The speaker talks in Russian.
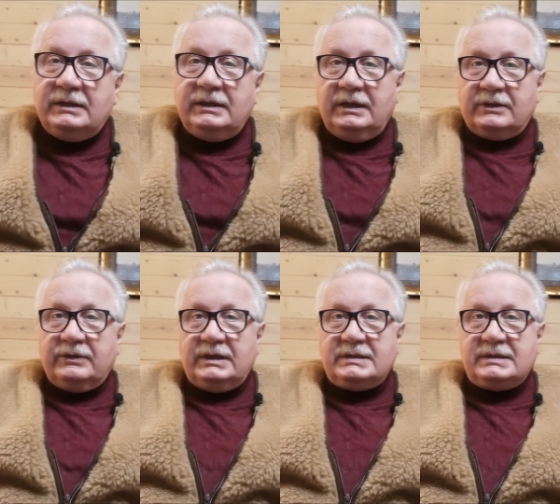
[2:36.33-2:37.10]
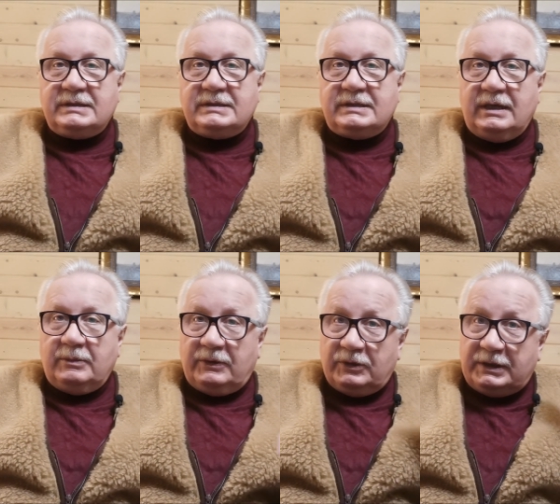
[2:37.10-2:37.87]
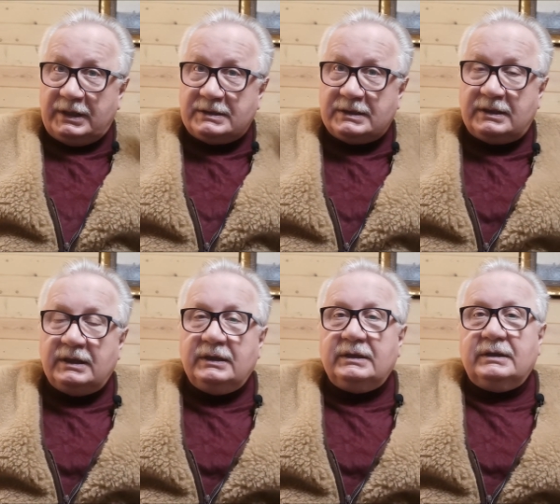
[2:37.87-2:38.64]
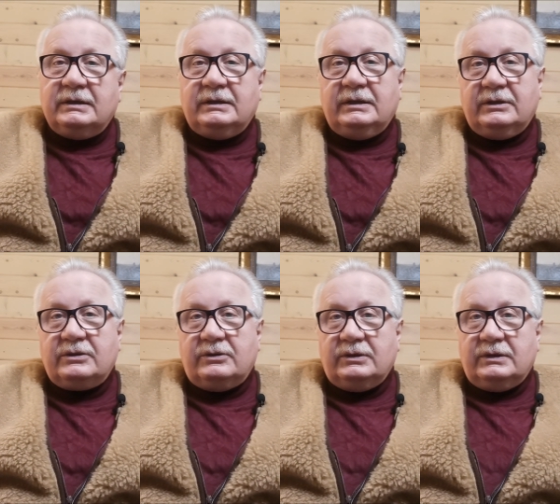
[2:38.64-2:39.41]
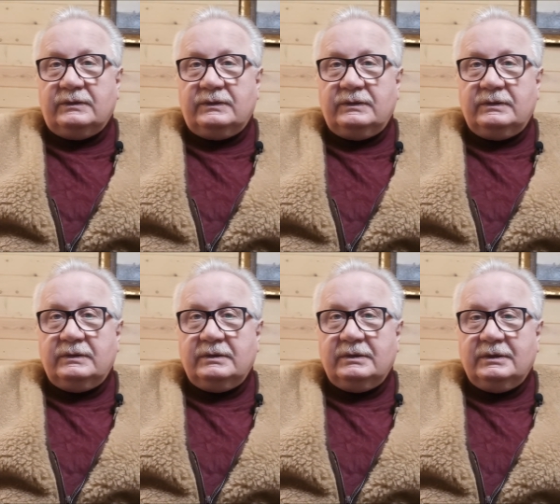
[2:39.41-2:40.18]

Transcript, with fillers: нервная система вот этих нейронов.